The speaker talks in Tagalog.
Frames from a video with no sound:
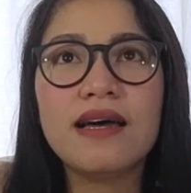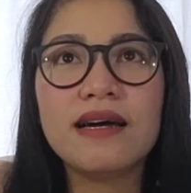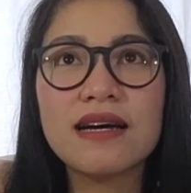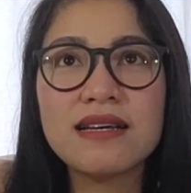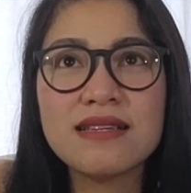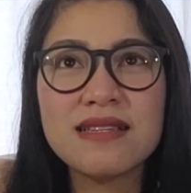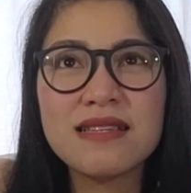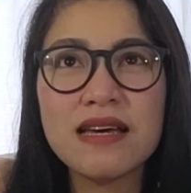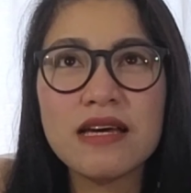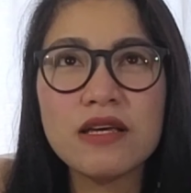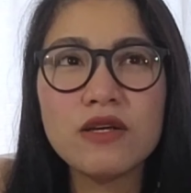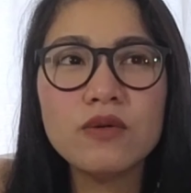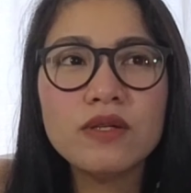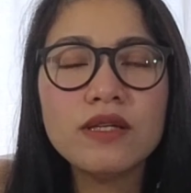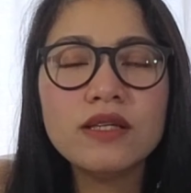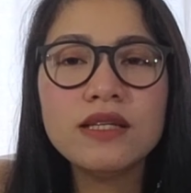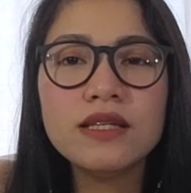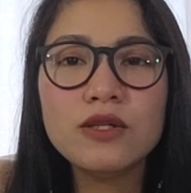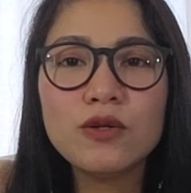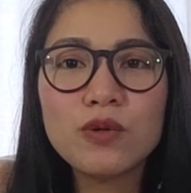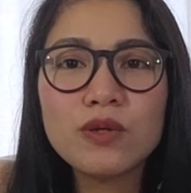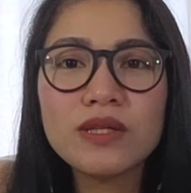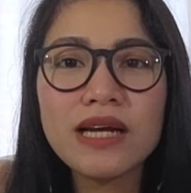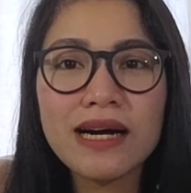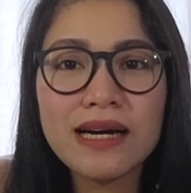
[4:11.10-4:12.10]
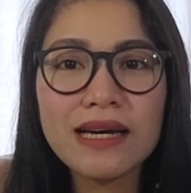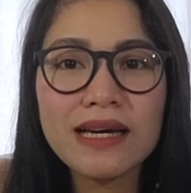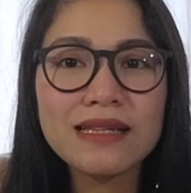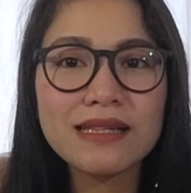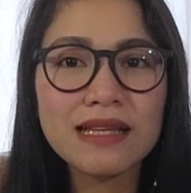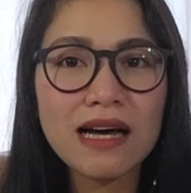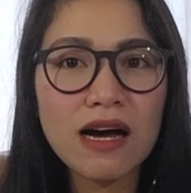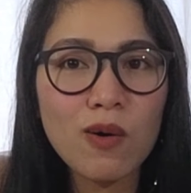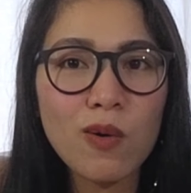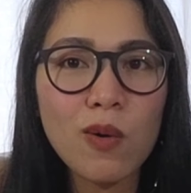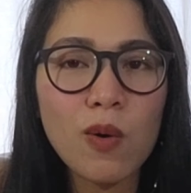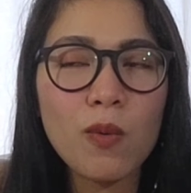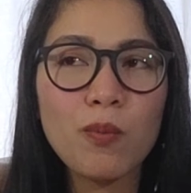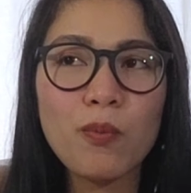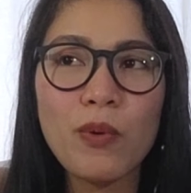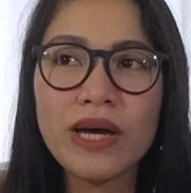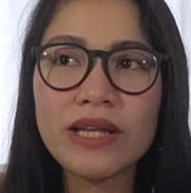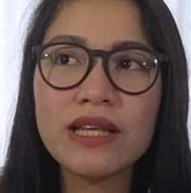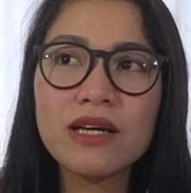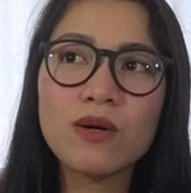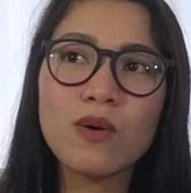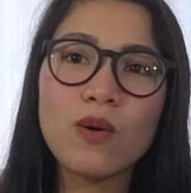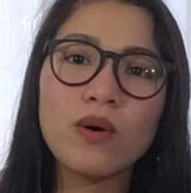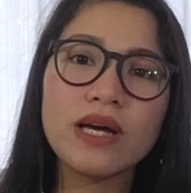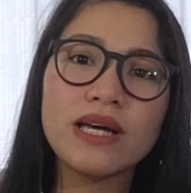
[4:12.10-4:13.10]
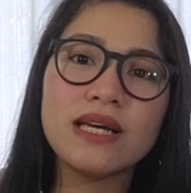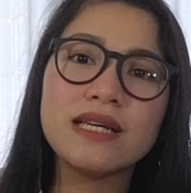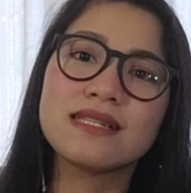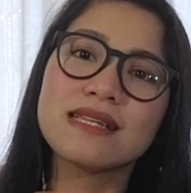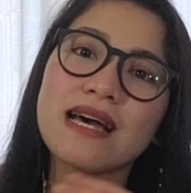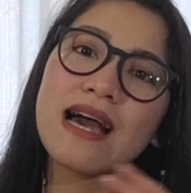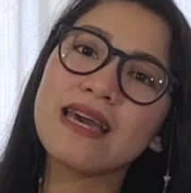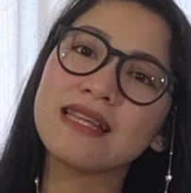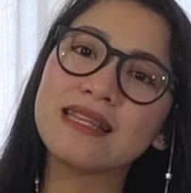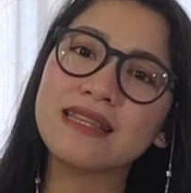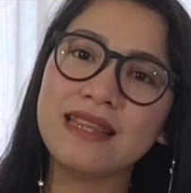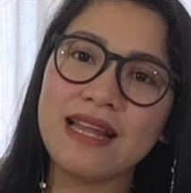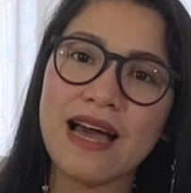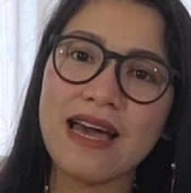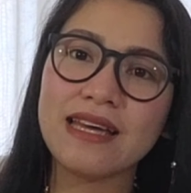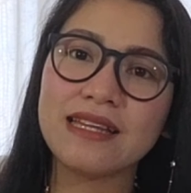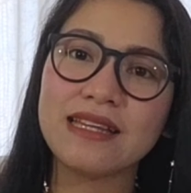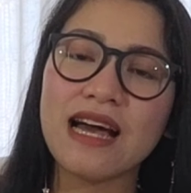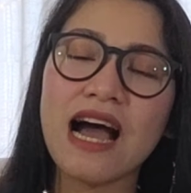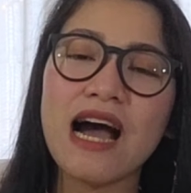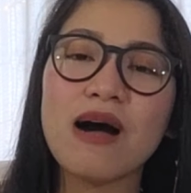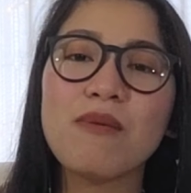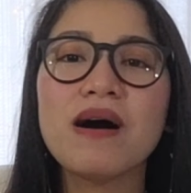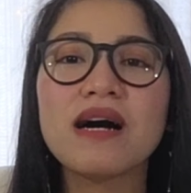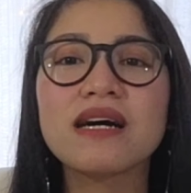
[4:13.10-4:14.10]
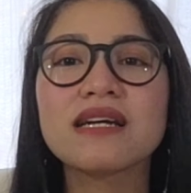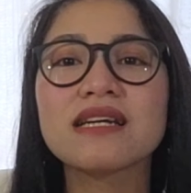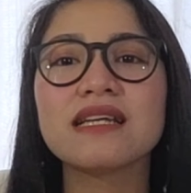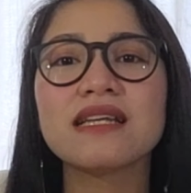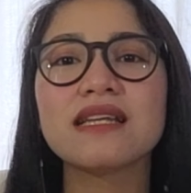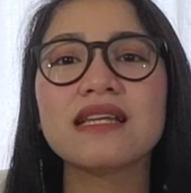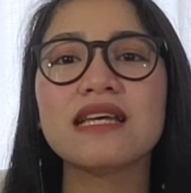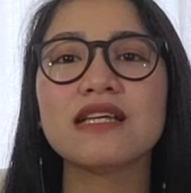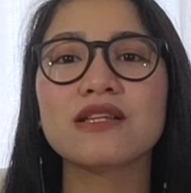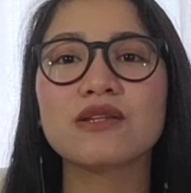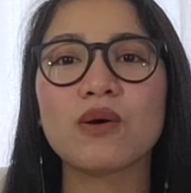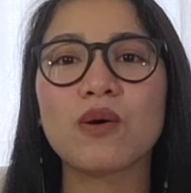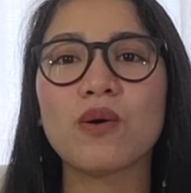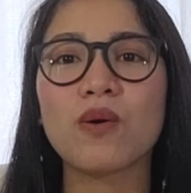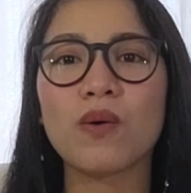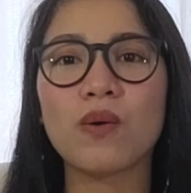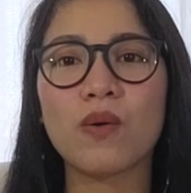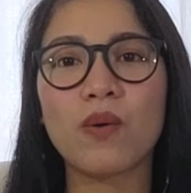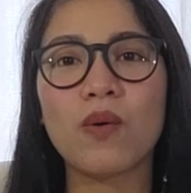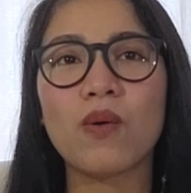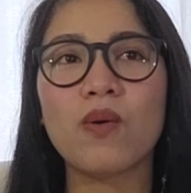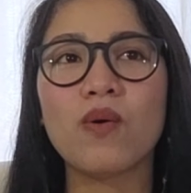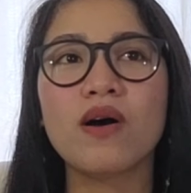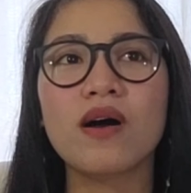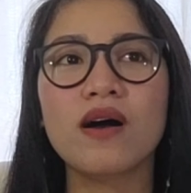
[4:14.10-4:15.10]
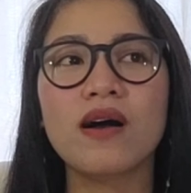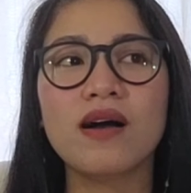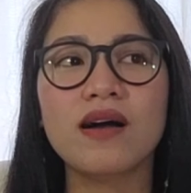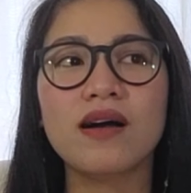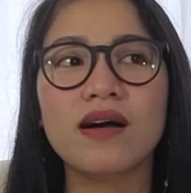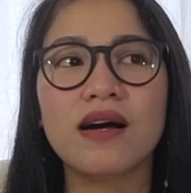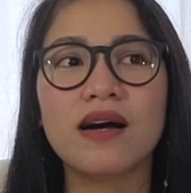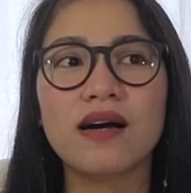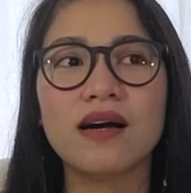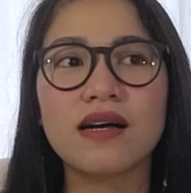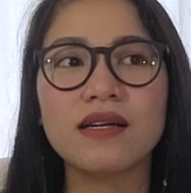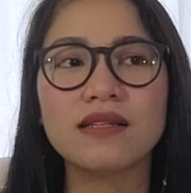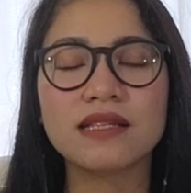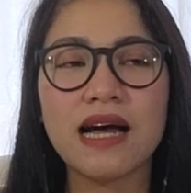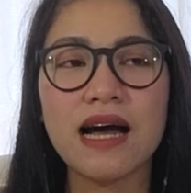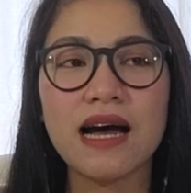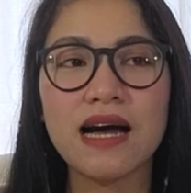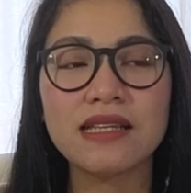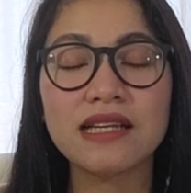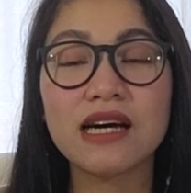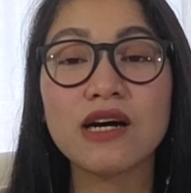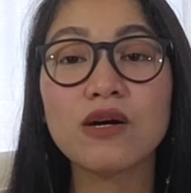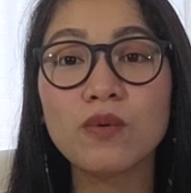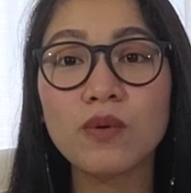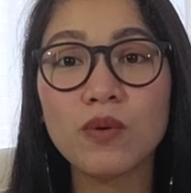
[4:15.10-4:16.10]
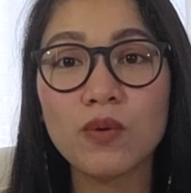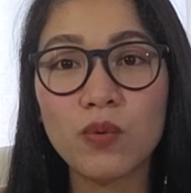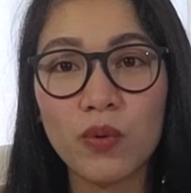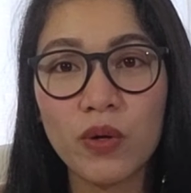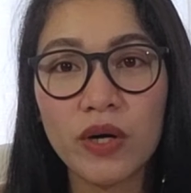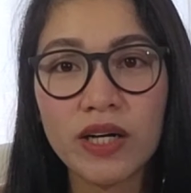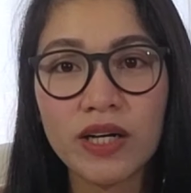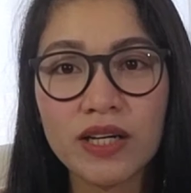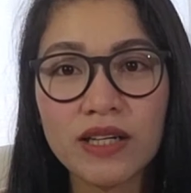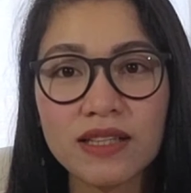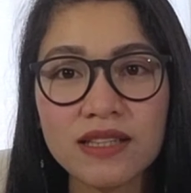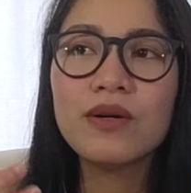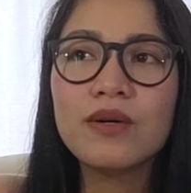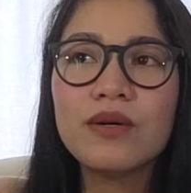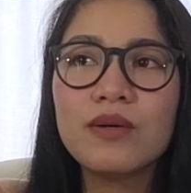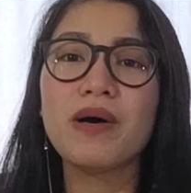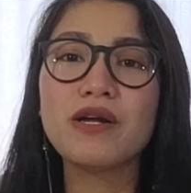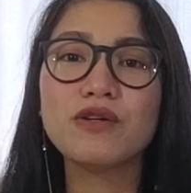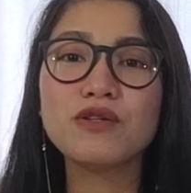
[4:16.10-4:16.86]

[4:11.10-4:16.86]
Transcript: Kasi yun yung nakita kong pwede kong i-sideline habang nandito ako na nagwo-work.